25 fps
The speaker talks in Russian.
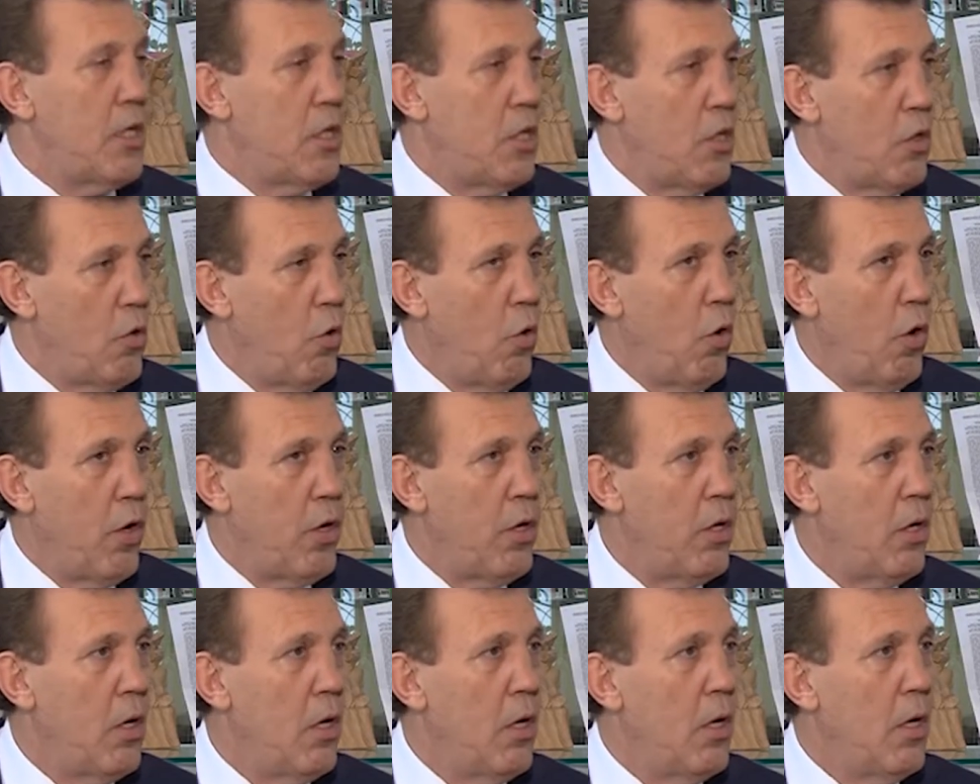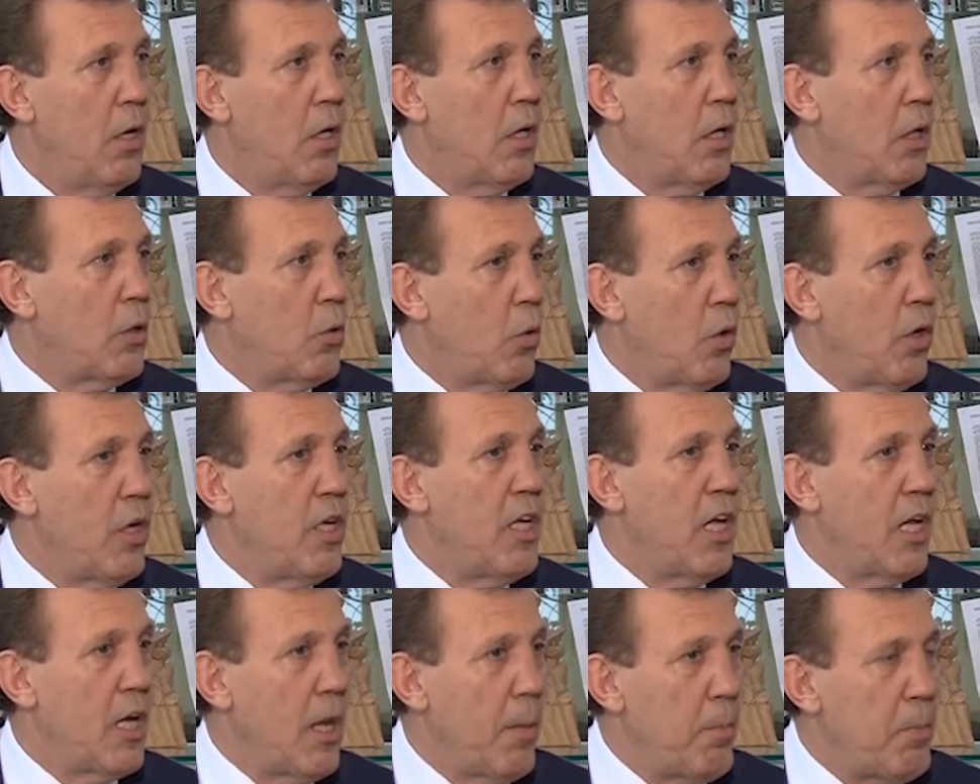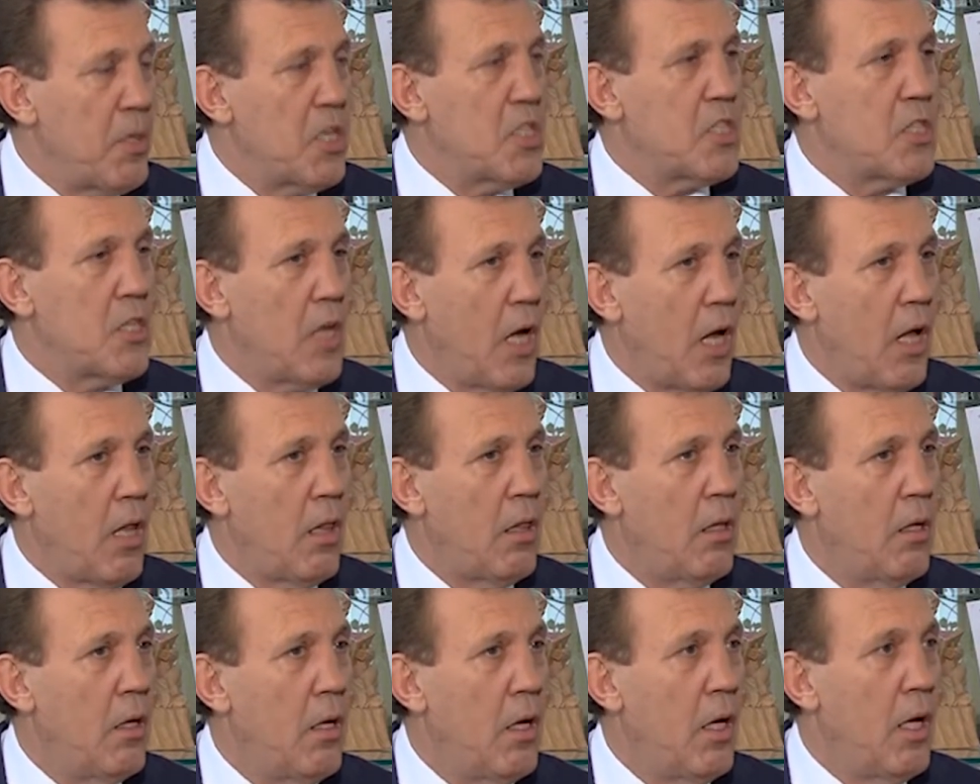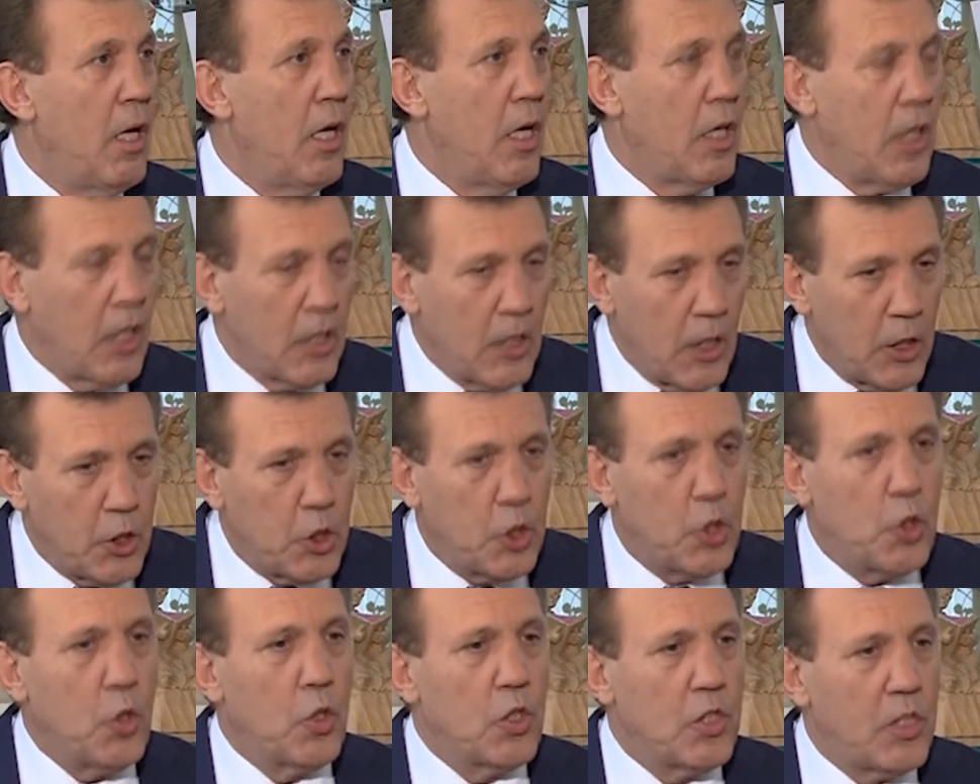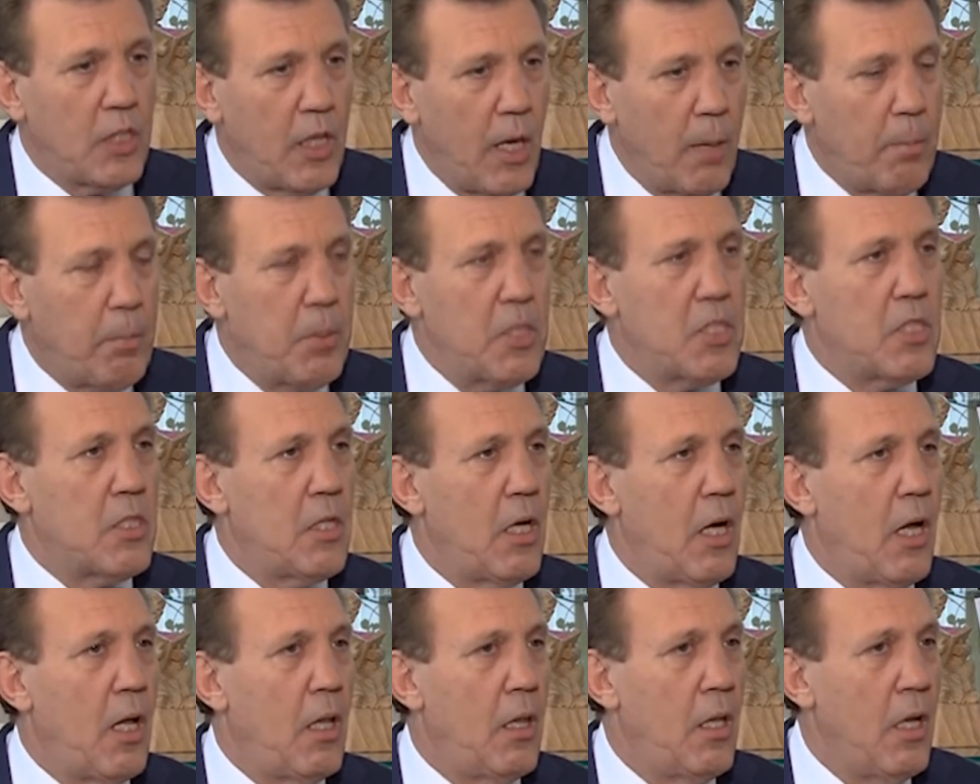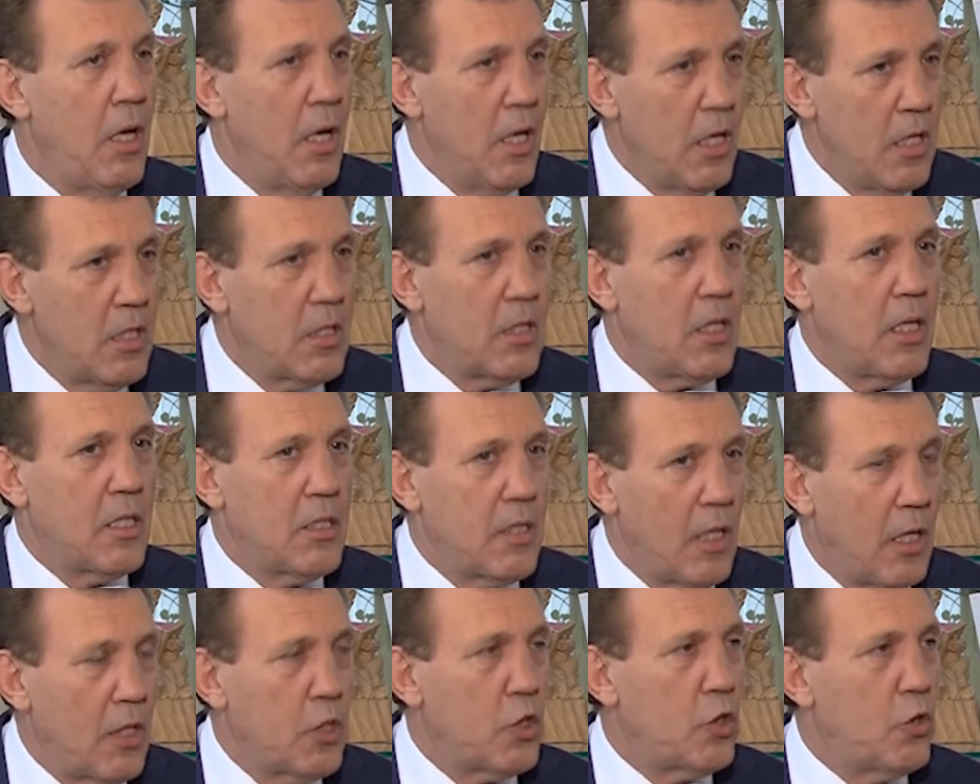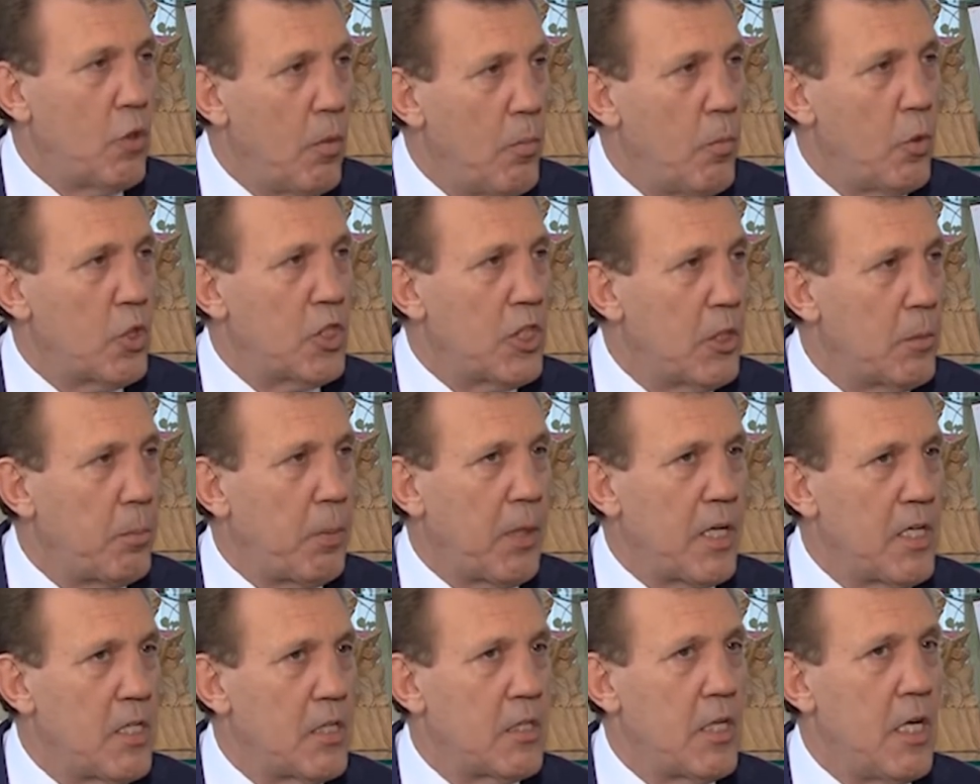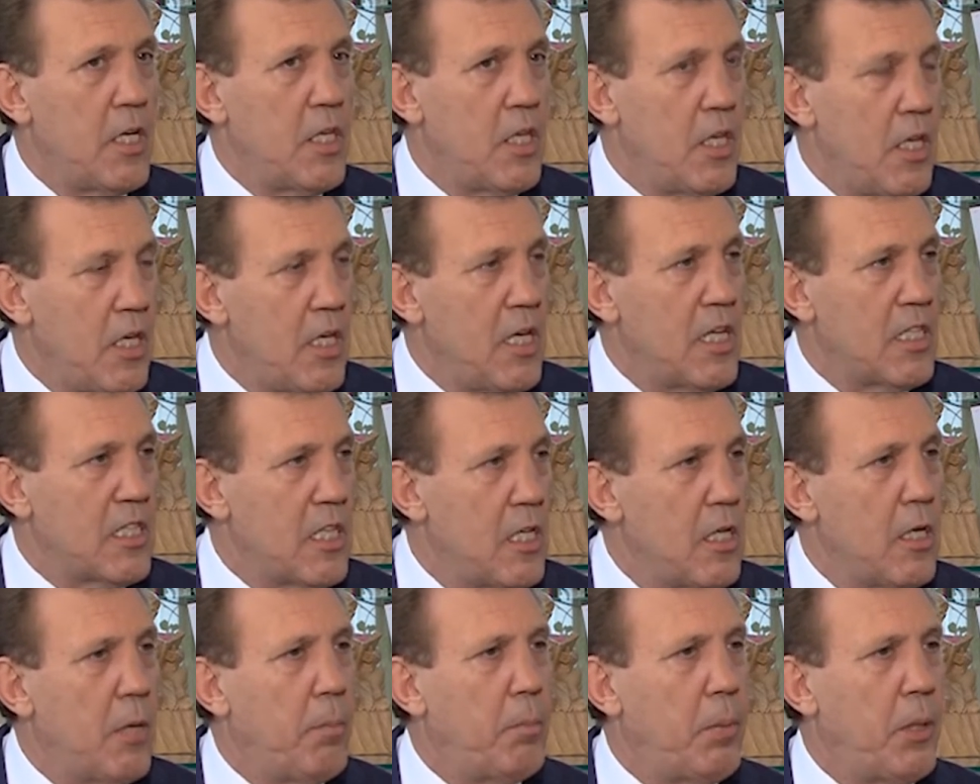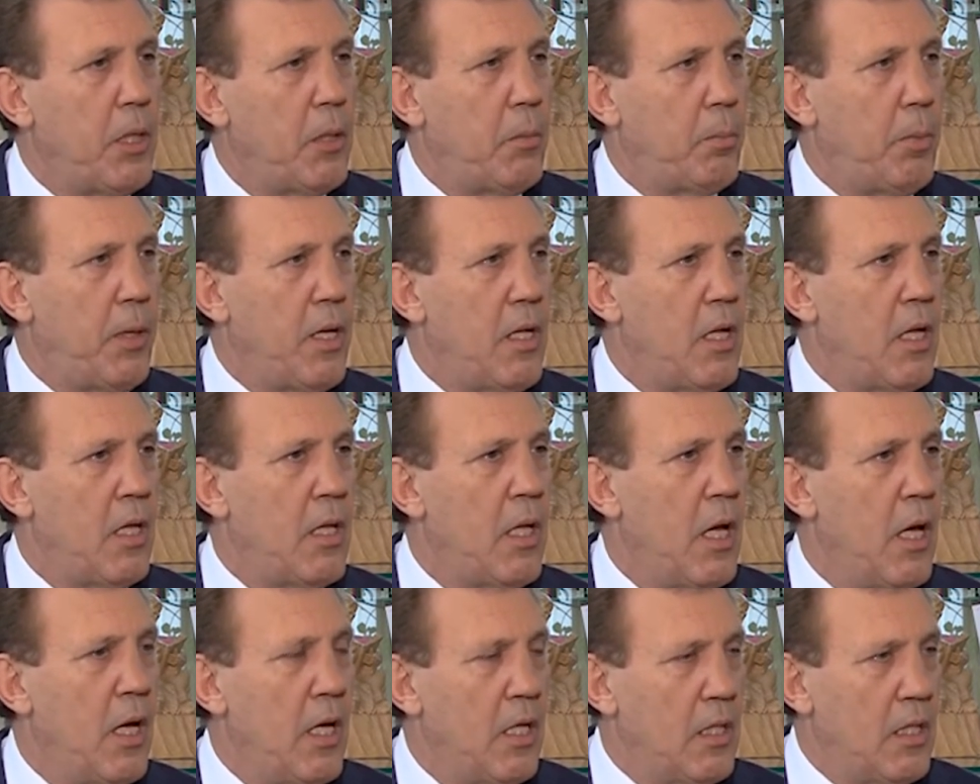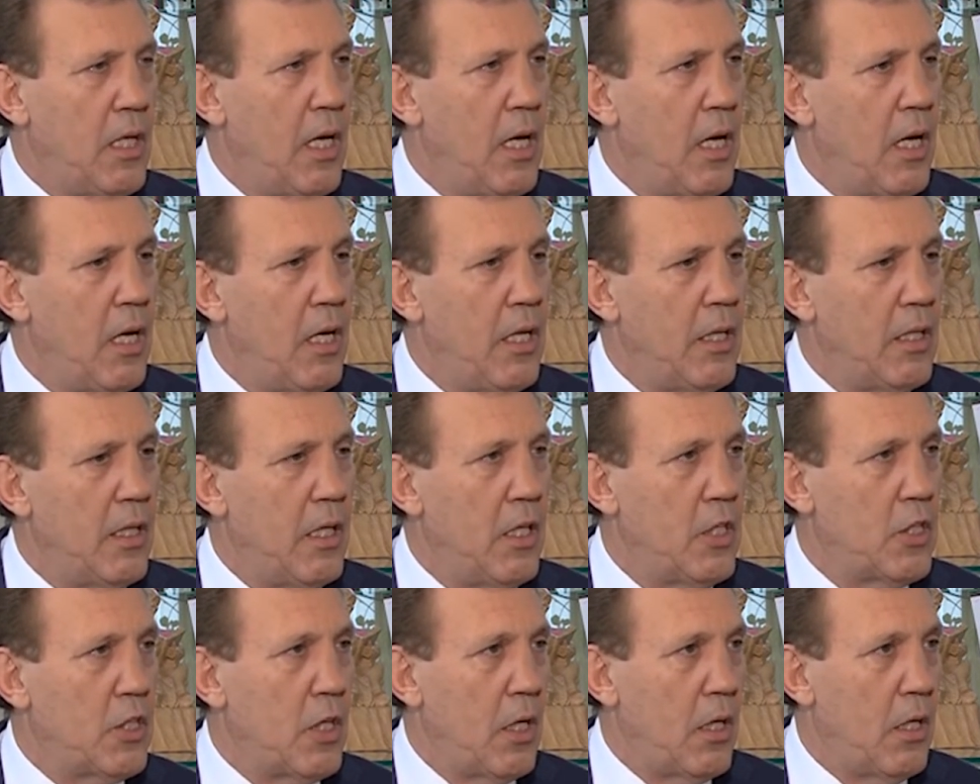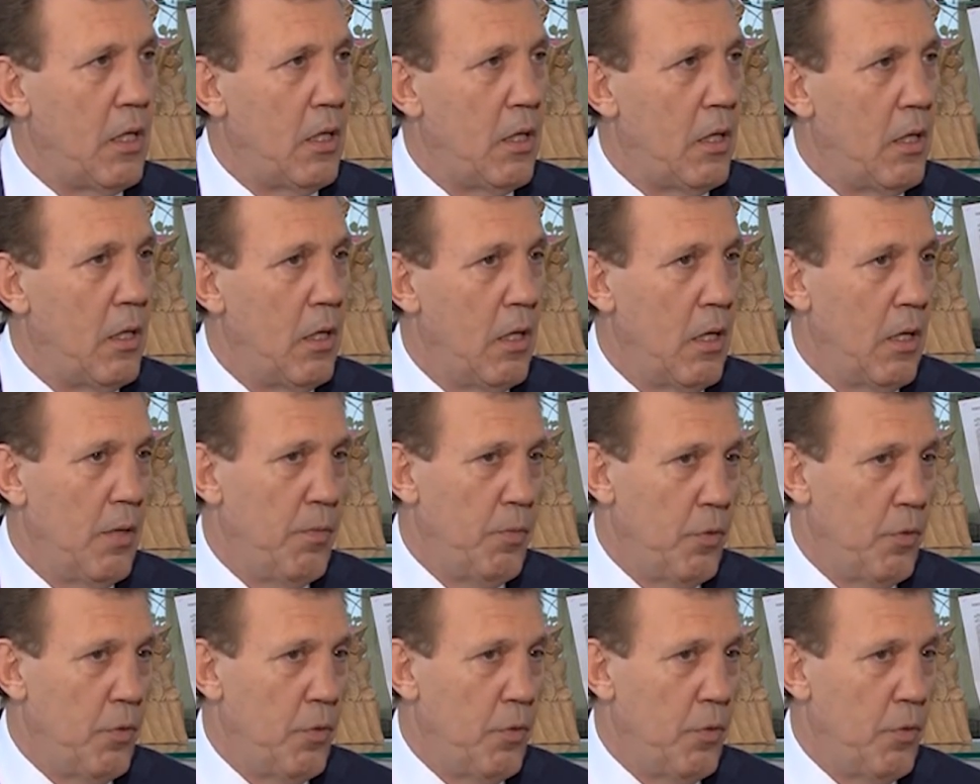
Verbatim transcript: статьей, которую я написал – и когда четко описал и сказал, что может произойти, если не предпринять те или иные шаги.